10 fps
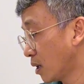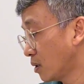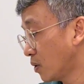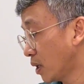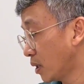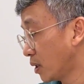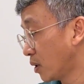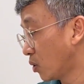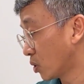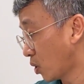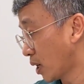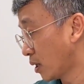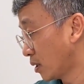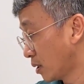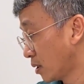cử có nghĩa là nhịn hoàn toàn
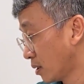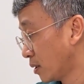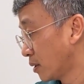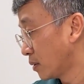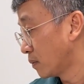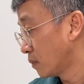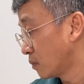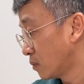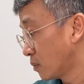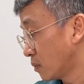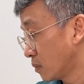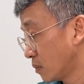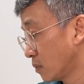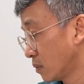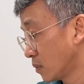dạ, không sợ nó lồi
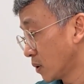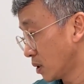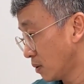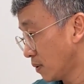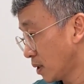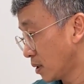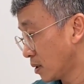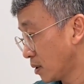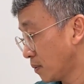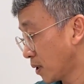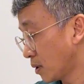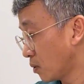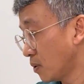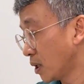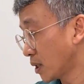ừ. nhưng mà
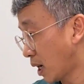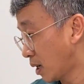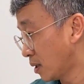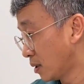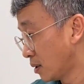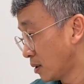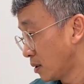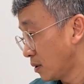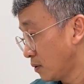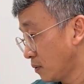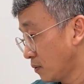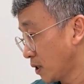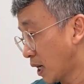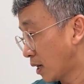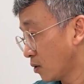cũng đừng sợ
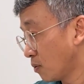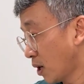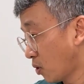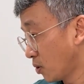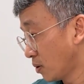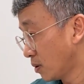vì sợ nó cũng lồi